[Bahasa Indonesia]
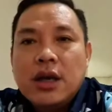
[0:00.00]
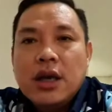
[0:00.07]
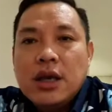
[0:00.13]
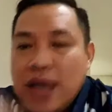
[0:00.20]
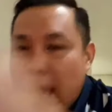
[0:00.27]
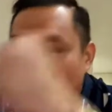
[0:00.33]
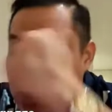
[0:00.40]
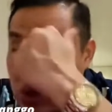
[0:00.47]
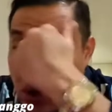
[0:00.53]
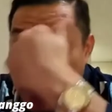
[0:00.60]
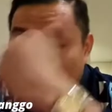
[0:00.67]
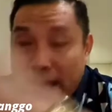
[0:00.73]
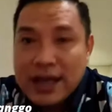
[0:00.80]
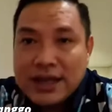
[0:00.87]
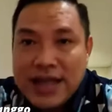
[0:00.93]
Yaitu
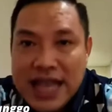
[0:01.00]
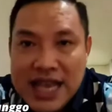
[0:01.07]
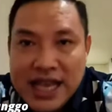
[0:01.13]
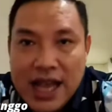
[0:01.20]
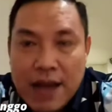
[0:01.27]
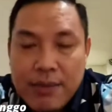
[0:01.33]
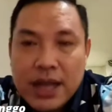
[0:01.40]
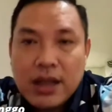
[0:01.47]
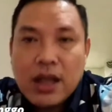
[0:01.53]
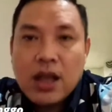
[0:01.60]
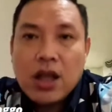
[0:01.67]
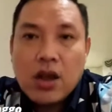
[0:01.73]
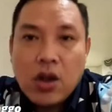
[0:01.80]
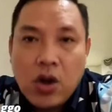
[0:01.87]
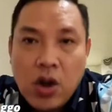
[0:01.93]
apa? 3 menit
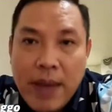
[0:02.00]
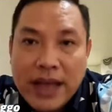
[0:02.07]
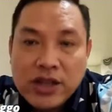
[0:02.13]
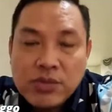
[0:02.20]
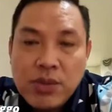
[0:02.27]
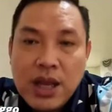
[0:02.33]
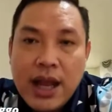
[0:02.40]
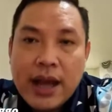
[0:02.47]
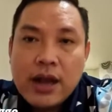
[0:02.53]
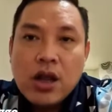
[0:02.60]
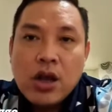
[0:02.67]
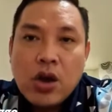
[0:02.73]
59,4